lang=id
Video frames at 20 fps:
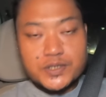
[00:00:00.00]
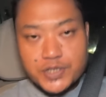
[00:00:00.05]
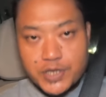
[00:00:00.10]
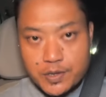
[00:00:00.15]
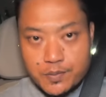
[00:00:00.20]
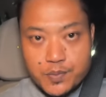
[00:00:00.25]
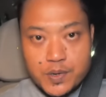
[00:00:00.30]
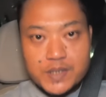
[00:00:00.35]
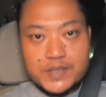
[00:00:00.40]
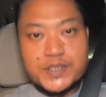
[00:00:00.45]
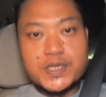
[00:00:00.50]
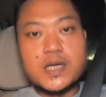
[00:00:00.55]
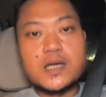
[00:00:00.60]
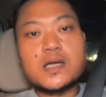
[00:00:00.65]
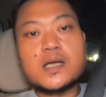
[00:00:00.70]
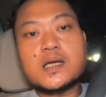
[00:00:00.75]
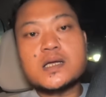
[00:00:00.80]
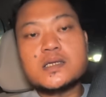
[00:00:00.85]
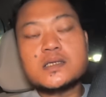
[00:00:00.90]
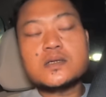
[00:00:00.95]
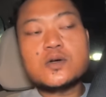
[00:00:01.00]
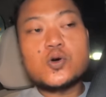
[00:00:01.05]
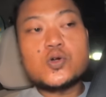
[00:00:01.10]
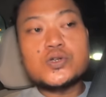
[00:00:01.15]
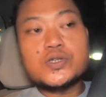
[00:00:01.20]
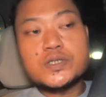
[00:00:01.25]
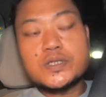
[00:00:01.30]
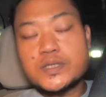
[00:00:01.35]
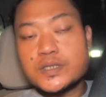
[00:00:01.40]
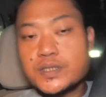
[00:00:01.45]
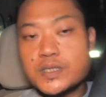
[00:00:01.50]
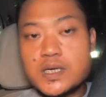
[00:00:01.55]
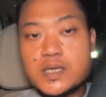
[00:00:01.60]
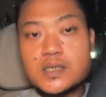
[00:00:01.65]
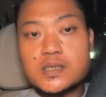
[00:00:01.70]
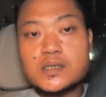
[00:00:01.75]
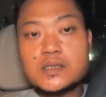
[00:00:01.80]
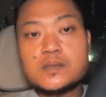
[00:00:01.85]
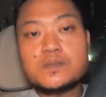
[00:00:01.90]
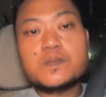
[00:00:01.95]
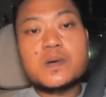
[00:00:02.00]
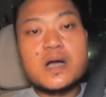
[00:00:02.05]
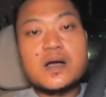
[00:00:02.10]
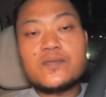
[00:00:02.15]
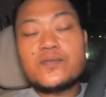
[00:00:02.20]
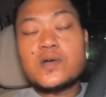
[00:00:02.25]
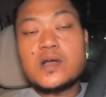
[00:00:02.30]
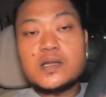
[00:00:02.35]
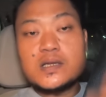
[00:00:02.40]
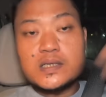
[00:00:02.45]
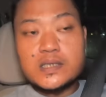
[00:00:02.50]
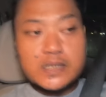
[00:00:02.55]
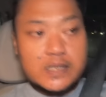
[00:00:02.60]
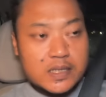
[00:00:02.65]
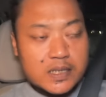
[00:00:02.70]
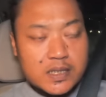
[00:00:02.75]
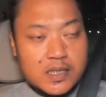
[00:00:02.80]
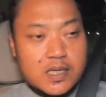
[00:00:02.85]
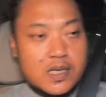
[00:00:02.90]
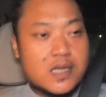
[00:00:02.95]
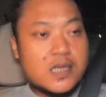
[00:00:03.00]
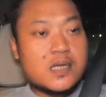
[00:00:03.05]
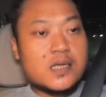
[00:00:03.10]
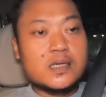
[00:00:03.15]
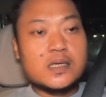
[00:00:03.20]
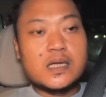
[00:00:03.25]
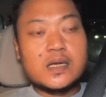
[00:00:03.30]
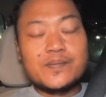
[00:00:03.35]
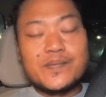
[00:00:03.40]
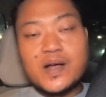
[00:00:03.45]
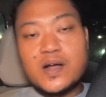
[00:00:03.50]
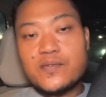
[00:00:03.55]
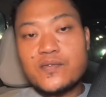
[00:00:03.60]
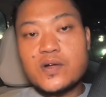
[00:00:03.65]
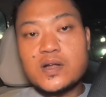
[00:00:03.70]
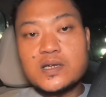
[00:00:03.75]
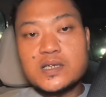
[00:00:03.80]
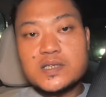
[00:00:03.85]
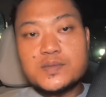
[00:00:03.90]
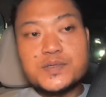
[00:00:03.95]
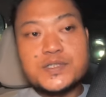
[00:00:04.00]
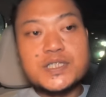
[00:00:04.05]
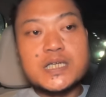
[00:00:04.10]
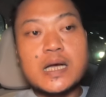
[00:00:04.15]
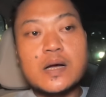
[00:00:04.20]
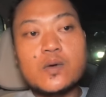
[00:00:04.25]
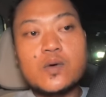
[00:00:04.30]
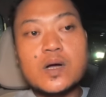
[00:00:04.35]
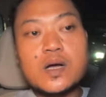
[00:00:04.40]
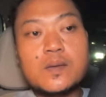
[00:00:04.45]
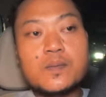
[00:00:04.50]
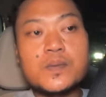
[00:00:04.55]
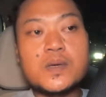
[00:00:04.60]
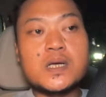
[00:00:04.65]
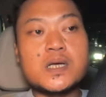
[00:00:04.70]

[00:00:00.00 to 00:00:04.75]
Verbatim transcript: saya bacakan kondisinya ke Pak Fandi dan Pak Fandi menjawab